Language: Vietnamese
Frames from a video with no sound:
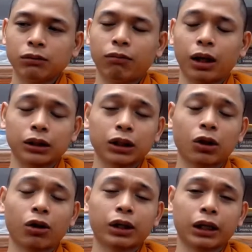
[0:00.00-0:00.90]
mà những cái
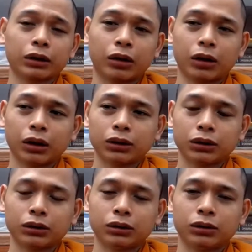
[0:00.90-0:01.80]
khó khăn đó
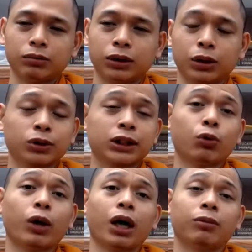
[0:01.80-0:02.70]
mình đâu có trải
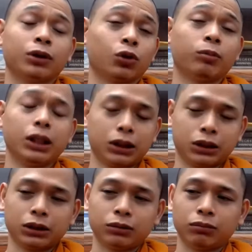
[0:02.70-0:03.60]
qua mình đâu có biết
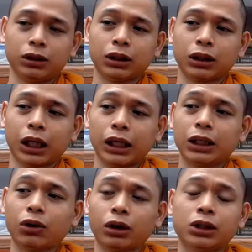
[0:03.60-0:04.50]
mình chỉ
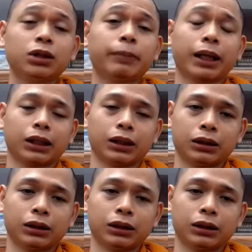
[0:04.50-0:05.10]
thấy có cái trước mắt